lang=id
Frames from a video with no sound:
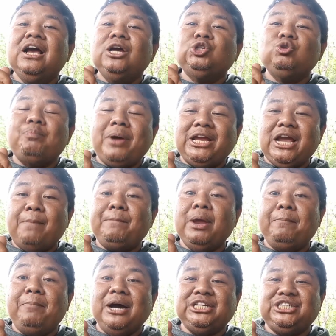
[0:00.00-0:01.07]
supaya
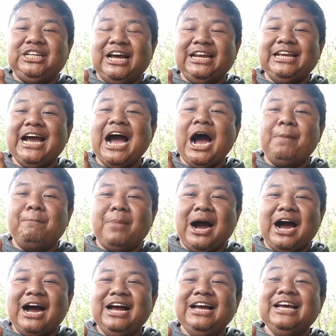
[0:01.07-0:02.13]
bebas dari
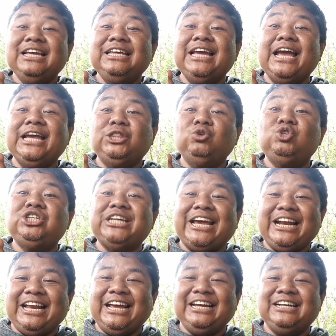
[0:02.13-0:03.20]
hama yaitu
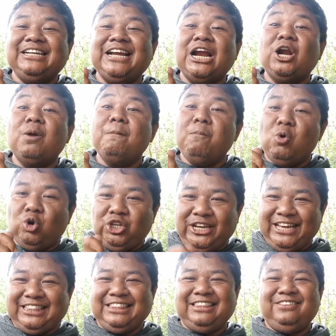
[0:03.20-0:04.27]
celeng dan
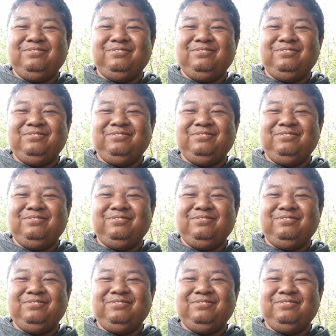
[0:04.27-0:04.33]
monyet.